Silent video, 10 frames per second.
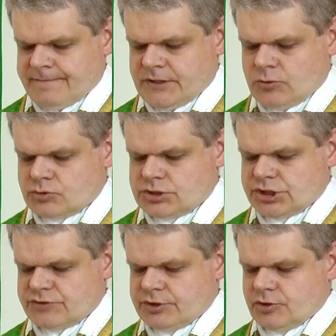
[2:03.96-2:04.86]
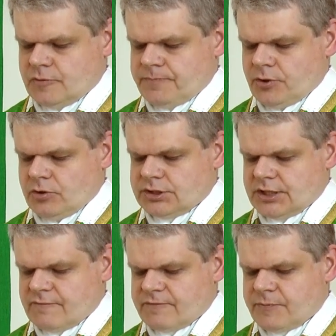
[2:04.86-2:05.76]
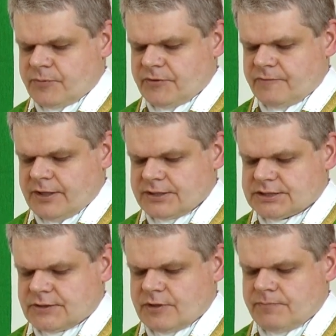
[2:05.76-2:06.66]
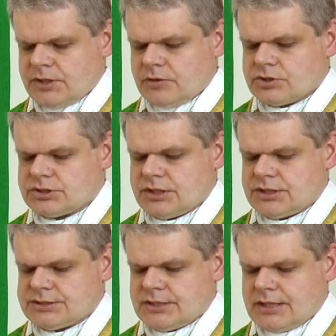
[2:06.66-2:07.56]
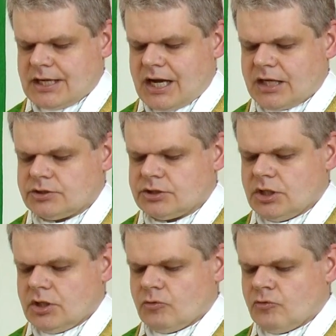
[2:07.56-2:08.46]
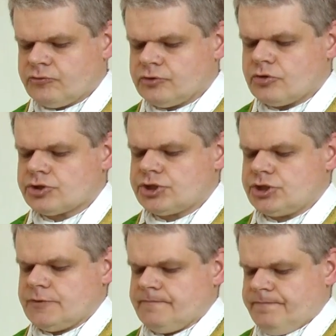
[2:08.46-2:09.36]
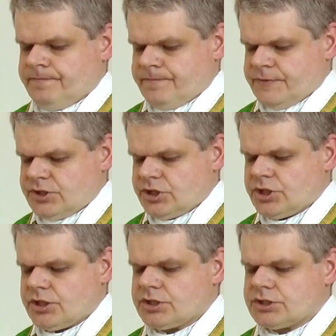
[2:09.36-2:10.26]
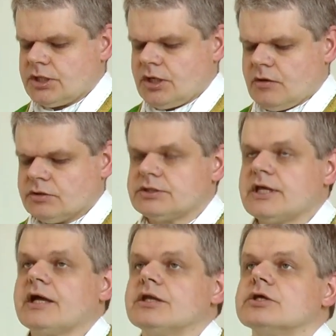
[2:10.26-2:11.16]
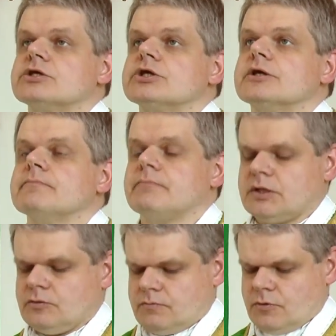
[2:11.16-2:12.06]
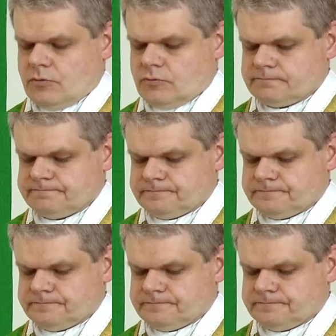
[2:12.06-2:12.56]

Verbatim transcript: na usta świętego Piotra wypływa z głębi jego serca akt ufności, dziecięce oddanie się Panu Bogu.